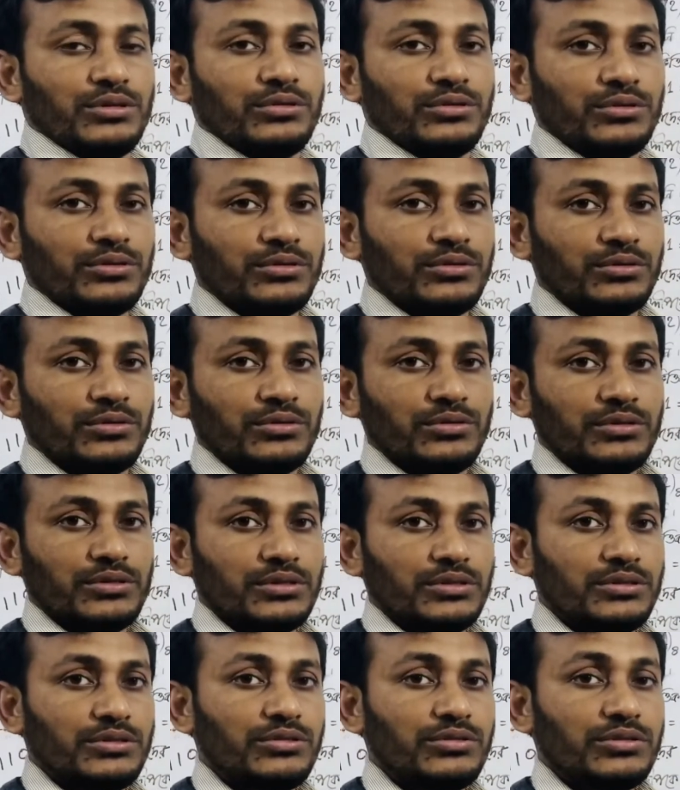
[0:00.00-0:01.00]
হইতো
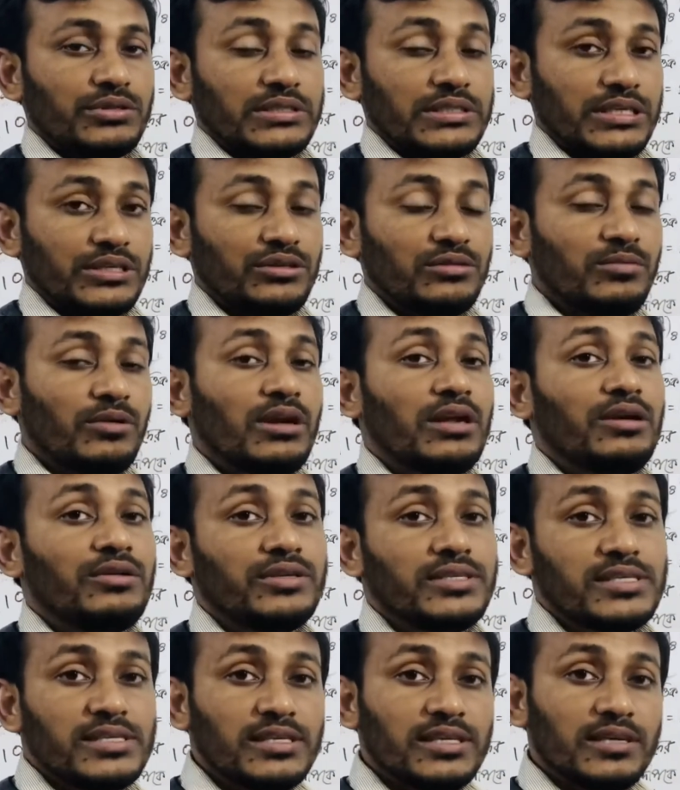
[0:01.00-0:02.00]
যেহেতু বলা হয়েছে
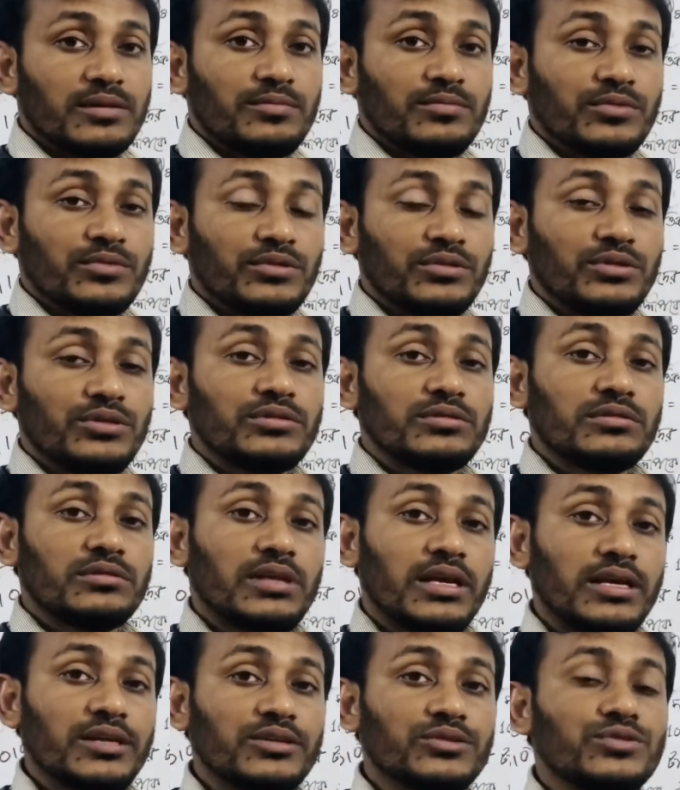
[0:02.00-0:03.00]
যে তিন বন্ধু
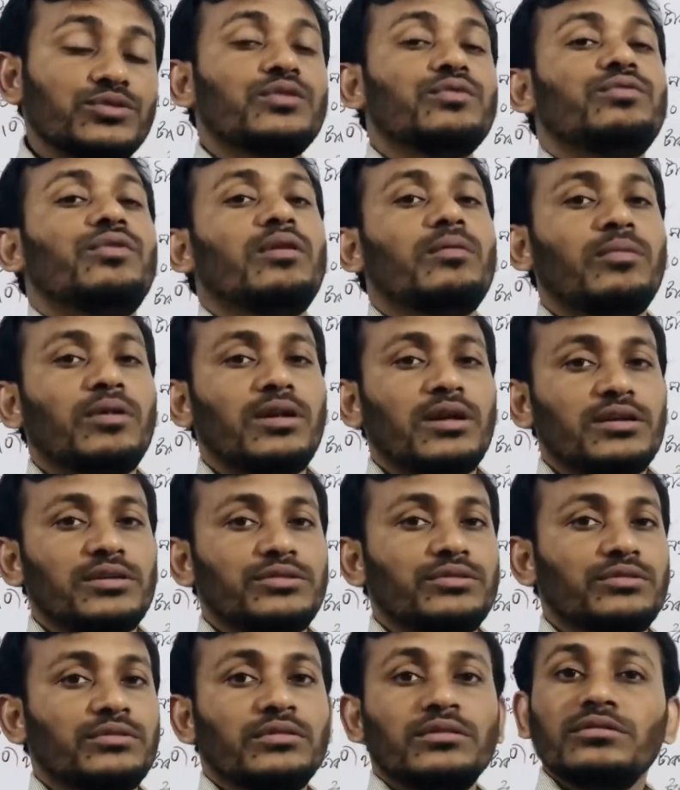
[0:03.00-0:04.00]
টাকার যোগফল বলার
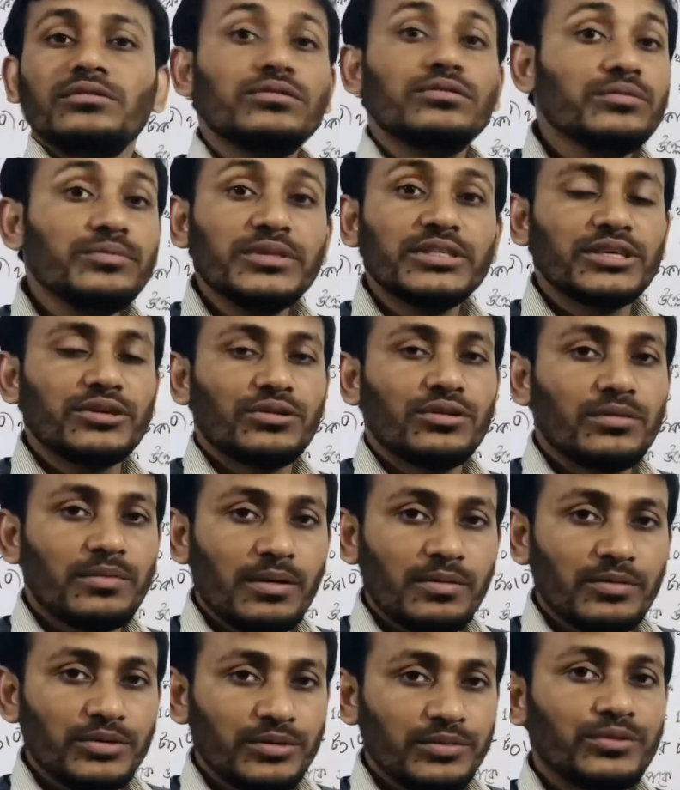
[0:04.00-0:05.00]
জন্য তুমি যে কোনোভাবে
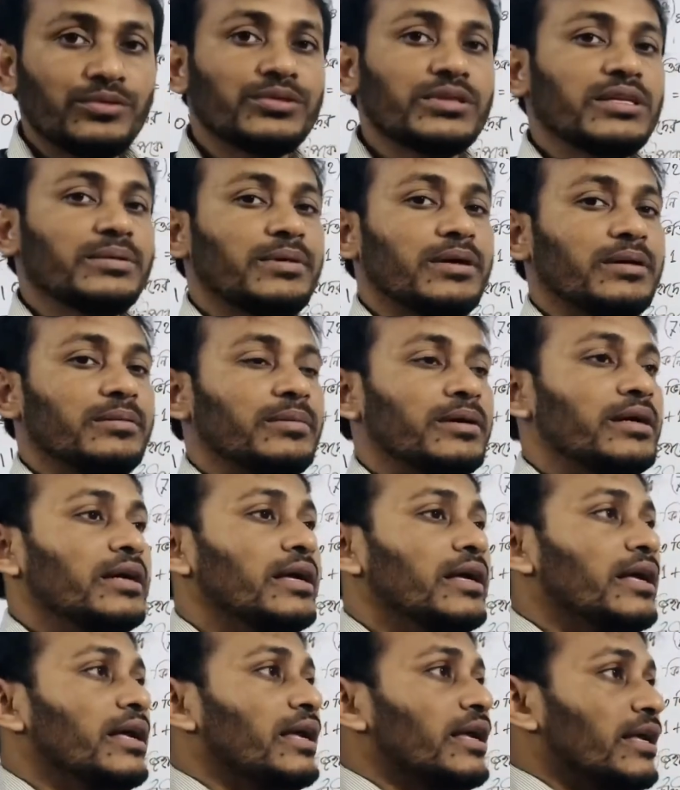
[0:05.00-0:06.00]
তুমি করতে পারবা
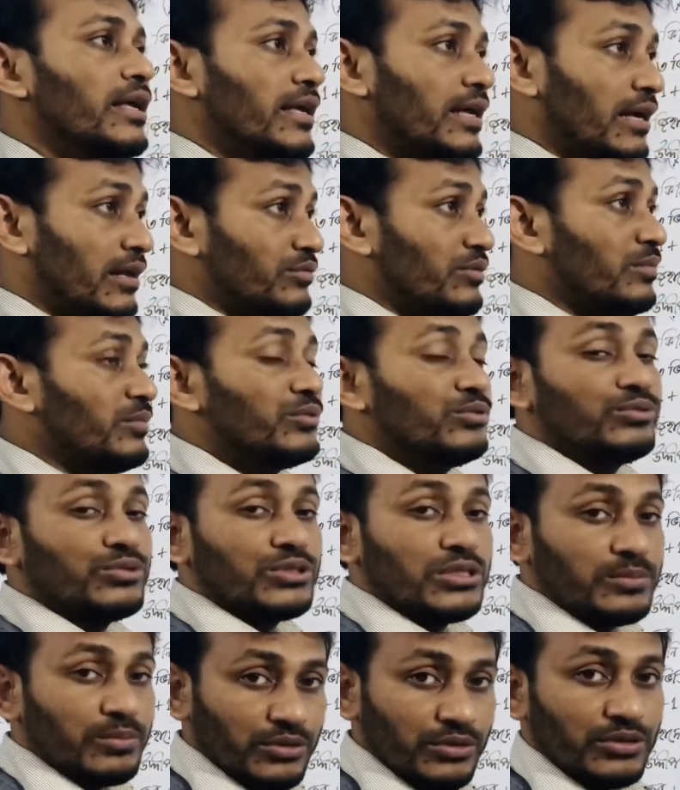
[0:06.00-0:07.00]
তো আমি দুটি
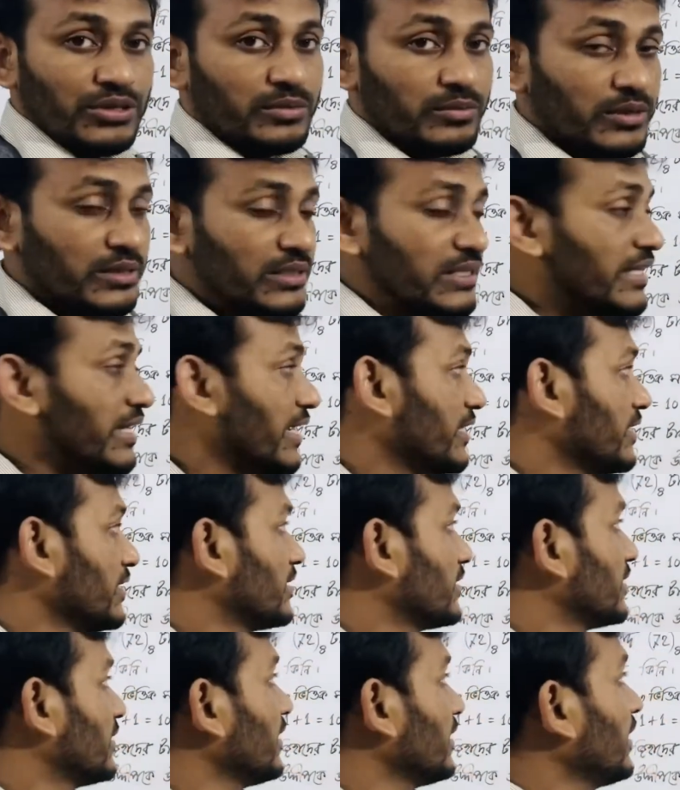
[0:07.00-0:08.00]
পদ্ধতি আমি শিখিয়ে
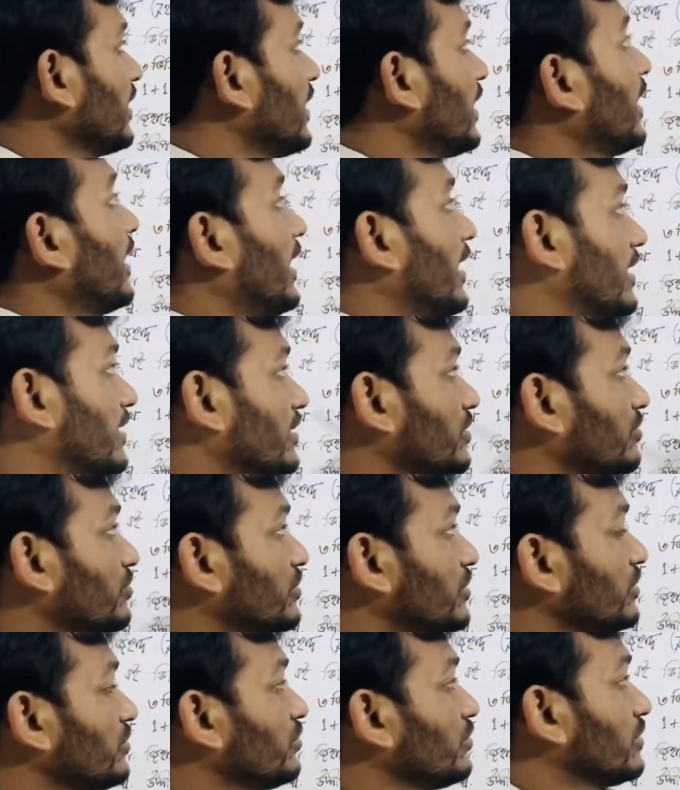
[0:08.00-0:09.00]
দিচ্ছি একটা হচ্ছে
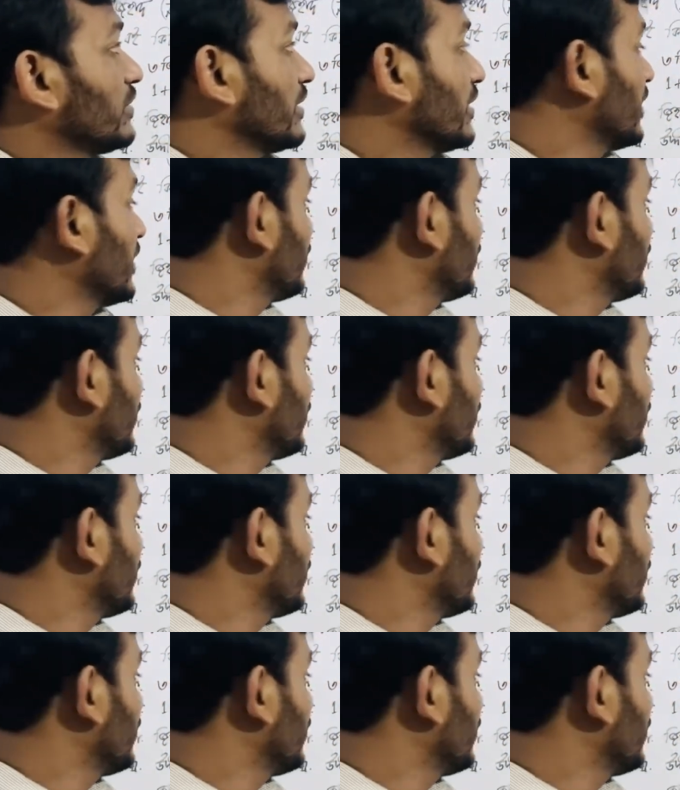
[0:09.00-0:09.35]
যেহেতু